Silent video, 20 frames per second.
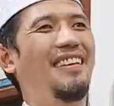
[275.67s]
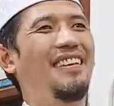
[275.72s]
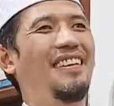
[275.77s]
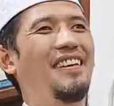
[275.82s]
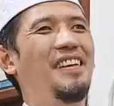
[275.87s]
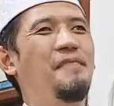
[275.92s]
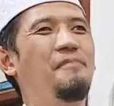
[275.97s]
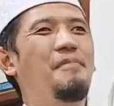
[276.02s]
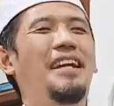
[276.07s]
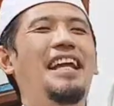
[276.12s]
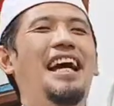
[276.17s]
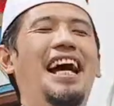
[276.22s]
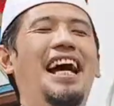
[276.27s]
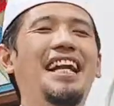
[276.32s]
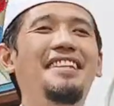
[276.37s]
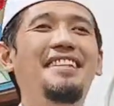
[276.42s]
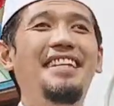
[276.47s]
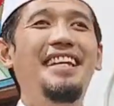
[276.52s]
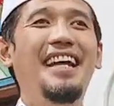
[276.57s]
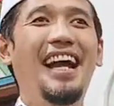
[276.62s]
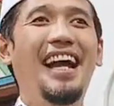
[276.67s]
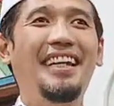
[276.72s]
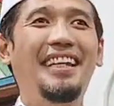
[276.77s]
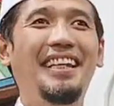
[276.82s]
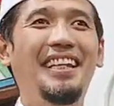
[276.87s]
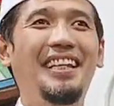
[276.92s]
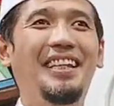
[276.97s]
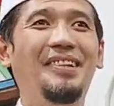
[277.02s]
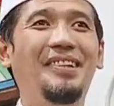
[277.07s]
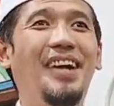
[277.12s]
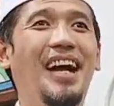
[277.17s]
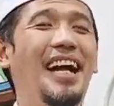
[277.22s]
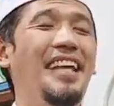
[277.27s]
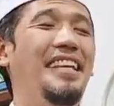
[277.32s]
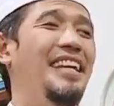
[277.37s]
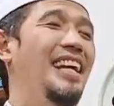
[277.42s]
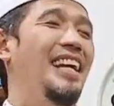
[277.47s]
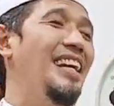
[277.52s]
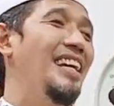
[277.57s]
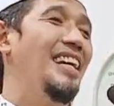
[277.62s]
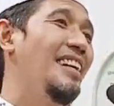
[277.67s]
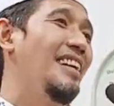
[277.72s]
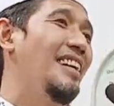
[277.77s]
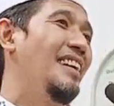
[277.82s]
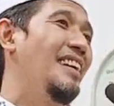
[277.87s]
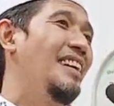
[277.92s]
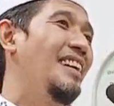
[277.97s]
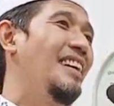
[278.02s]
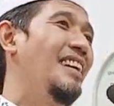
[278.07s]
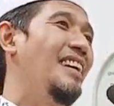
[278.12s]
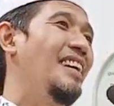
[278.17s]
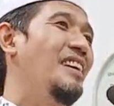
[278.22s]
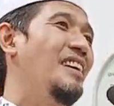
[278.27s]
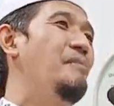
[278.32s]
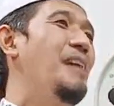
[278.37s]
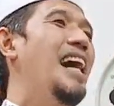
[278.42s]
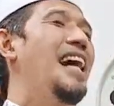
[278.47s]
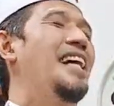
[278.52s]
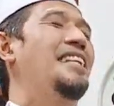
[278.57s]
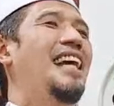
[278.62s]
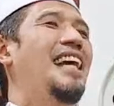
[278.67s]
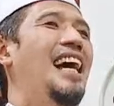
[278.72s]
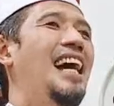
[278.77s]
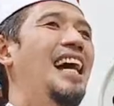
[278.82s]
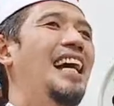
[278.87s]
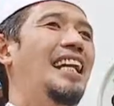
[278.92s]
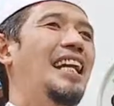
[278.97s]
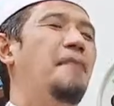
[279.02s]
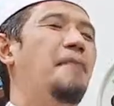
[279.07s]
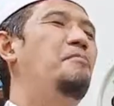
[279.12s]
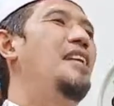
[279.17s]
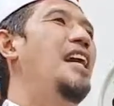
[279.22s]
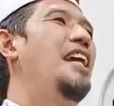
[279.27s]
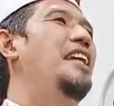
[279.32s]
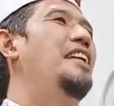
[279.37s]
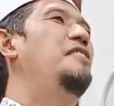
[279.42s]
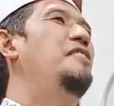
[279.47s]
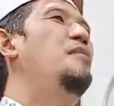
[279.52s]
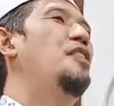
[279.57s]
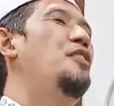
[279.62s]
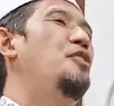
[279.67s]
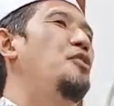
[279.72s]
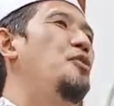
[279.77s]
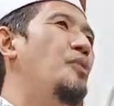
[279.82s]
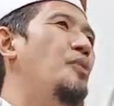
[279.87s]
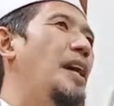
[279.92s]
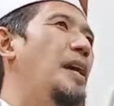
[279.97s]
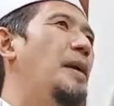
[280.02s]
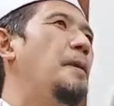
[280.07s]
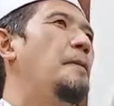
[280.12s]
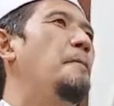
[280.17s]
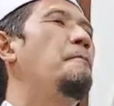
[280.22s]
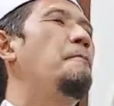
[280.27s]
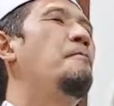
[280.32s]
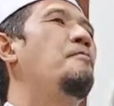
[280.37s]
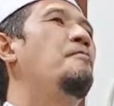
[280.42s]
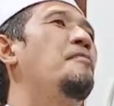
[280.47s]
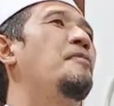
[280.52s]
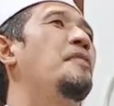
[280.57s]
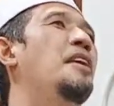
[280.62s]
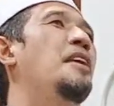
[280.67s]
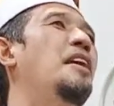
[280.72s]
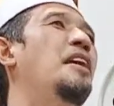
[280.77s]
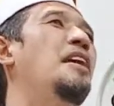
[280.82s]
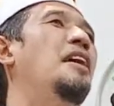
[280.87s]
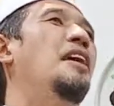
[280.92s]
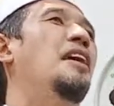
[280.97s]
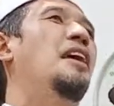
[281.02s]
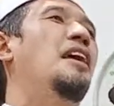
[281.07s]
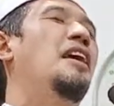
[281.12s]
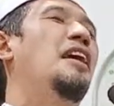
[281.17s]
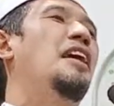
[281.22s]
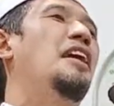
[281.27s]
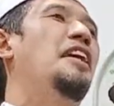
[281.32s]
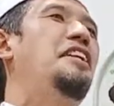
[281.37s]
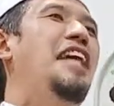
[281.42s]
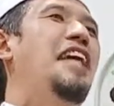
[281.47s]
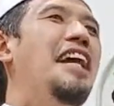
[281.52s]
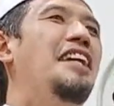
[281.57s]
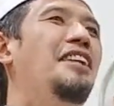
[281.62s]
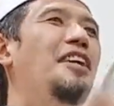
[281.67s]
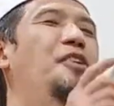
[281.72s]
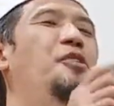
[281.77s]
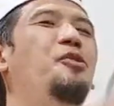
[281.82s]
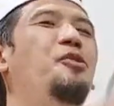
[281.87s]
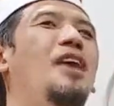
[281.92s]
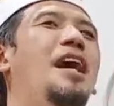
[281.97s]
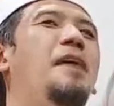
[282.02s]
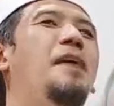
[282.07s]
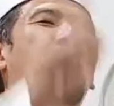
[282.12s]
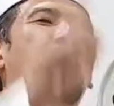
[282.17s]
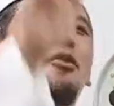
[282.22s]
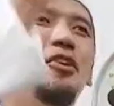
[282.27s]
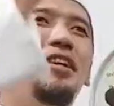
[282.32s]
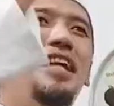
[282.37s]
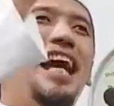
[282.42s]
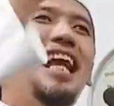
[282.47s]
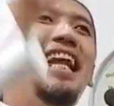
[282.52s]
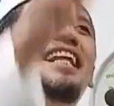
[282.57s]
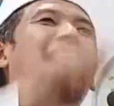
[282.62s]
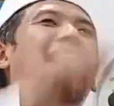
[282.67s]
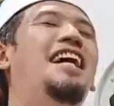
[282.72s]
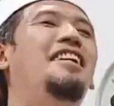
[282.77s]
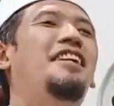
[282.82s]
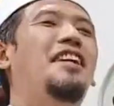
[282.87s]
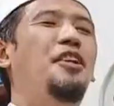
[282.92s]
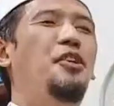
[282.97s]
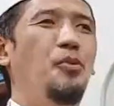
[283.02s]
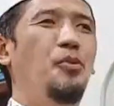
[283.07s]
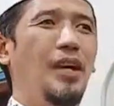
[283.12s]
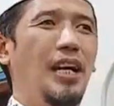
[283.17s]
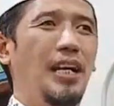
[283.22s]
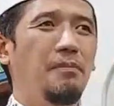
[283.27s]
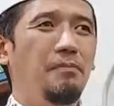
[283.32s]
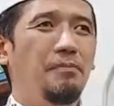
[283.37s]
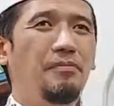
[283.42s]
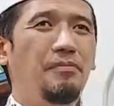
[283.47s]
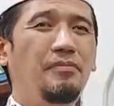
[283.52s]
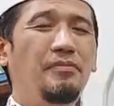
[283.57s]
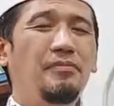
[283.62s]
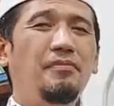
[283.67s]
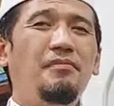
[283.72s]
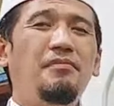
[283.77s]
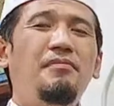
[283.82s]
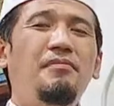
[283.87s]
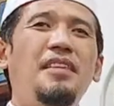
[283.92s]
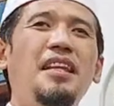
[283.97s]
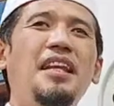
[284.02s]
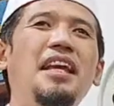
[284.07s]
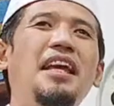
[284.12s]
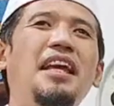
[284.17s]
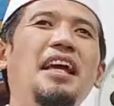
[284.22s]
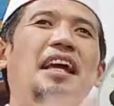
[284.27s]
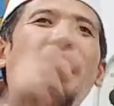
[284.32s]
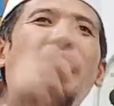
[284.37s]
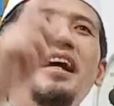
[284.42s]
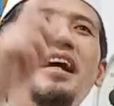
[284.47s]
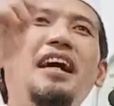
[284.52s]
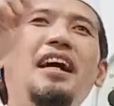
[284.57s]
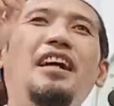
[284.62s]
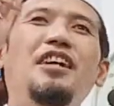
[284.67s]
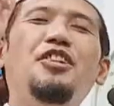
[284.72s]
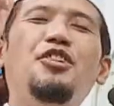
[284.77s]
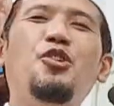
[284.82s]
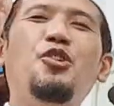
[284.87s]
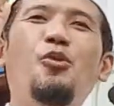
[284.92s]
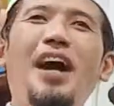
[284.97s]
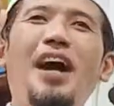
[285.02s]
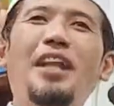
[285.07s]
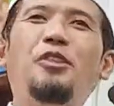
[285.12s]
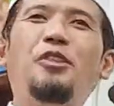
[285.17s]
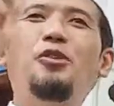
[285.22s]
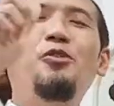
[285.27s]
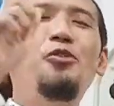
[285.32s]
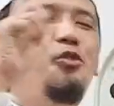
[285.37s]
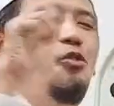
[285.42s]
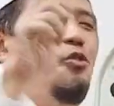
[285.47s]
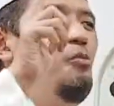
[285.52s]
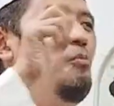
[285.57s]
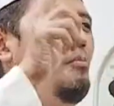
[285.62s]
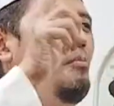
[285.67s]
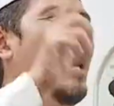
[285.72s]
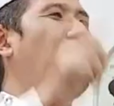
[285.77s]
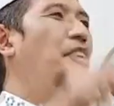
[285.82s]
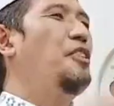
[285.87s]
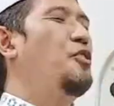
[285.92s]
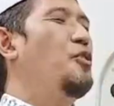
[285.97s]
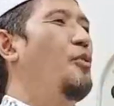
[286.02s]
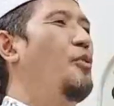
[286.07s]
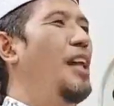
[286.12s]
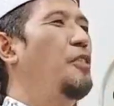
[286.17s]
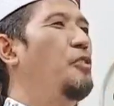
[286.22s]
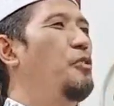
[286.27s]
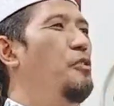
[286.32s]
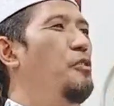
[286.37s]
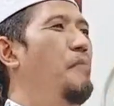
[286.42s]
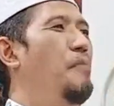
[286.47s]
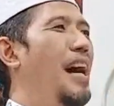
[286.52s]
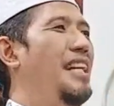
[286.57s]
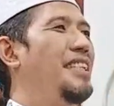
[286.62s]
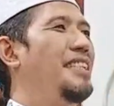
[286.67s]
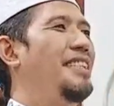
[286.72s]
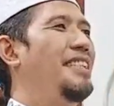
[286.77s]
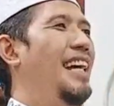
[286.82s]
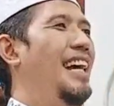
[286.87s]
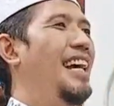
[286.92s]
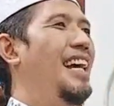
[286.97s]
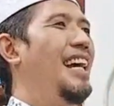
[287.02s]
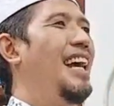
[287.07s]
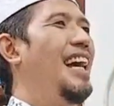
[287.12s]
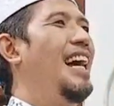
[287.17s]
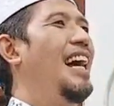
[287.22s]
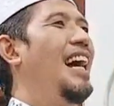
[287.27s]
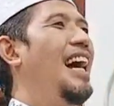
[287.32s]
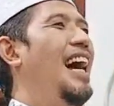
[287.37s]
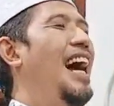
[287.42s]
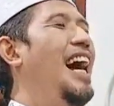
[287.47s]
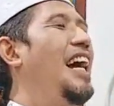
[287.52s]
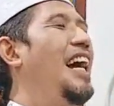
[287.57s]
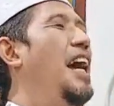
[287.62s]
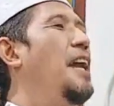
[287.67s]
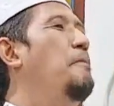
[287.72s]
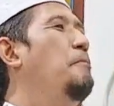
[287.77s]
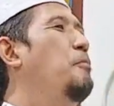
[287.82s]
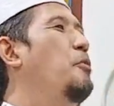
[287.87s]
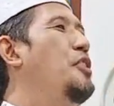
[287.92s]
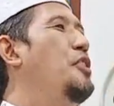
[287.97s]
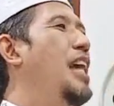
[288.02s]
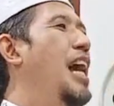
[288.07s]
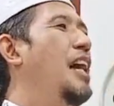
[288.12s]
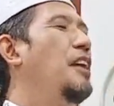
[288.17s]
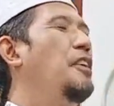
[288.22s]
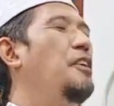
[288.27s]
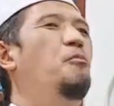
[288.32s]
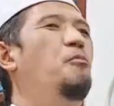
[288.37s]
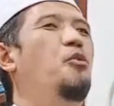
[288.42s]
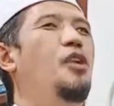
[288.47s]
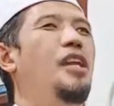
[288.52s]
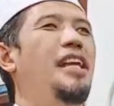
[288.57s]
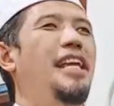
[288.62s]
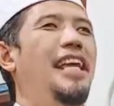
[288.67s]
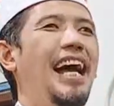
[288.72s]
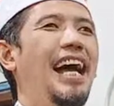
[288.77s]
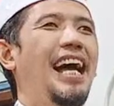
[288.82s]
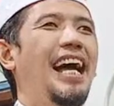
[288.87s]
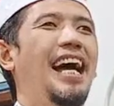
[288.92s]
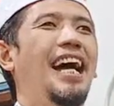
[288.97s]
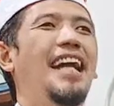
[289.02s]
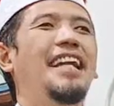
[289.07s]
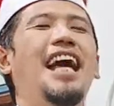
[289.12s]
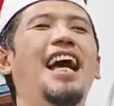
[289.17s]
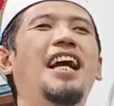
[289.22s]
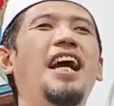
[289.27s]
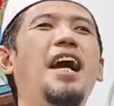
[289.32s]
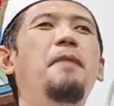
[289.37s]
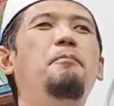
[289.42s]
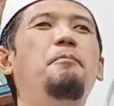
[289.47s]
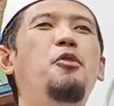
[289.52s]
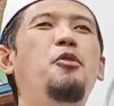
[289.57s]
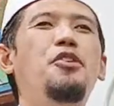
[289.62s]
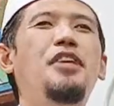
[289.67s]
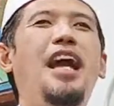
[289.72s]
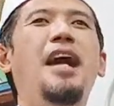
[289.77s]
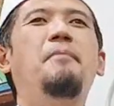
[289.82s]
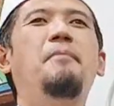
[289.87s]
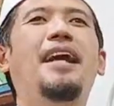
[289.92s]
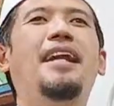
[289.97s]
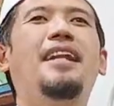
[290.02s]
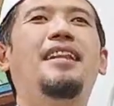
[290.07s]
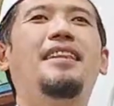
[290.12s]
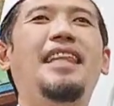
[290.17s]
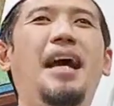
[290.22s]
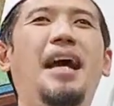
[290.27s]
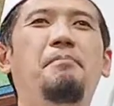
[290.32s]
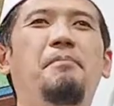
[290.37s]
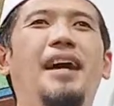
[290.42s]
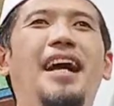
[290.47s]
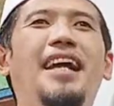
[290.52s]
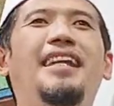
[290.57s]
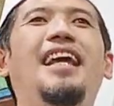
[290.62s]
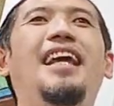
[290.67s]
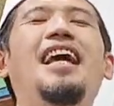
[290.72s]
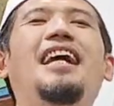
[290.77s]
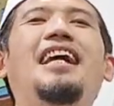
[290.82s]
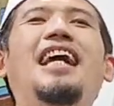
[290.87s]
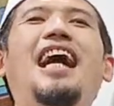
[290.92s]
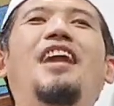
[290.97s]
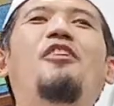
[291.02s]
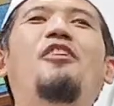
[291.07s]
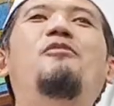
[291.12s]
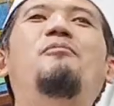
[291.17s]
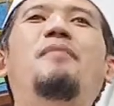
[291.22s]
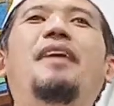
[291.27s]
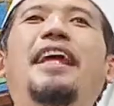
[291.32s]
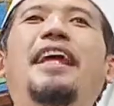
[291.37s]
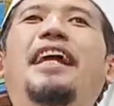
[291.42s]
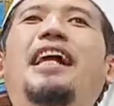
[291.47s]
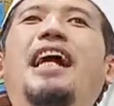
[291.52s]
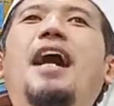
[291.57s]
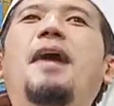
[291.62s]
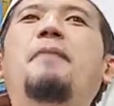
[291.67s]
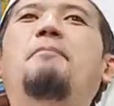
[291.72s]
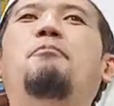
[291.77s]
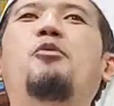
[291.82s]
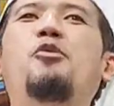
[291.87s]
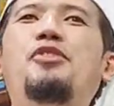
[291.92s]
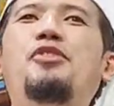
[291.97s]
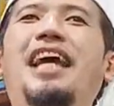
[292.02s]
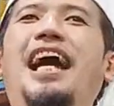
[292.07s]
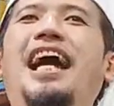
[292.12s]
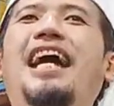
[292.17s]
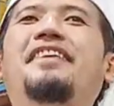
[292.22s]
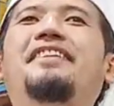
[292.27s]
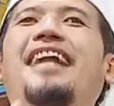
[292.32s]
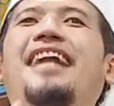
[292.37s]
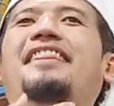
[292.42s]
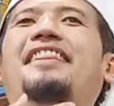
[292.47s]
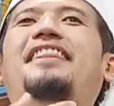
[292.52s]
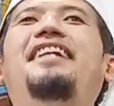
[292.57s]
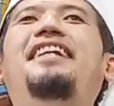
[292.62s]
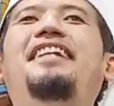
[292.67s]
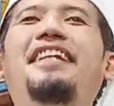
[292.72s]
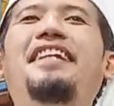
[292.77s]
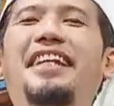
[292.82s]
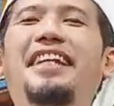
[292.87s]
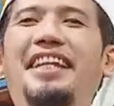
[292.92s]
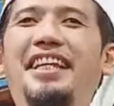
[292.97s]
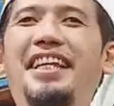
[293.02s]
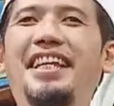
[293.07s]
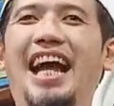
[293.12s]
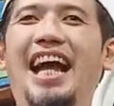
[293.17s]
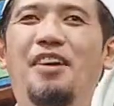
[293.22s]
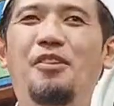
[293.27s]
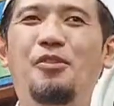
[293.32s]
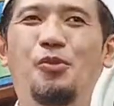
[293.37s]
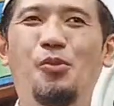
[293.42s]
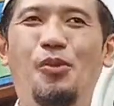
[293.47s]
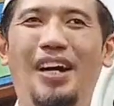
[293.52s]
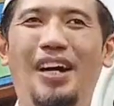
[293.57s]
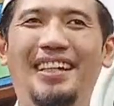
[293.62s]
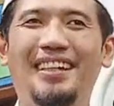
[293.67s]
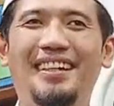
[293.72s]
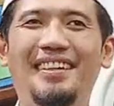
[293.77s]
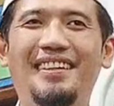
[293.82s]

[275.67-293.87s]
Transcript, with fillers: Padahal jihad itu hanya bahasa Arab dari berjuang. Yang kedua, modal yang kedua. Suatu umat, suatu bangsa akan punya kemuliaan, akan punya martabat kalau mereka punya jati diri yang kuat.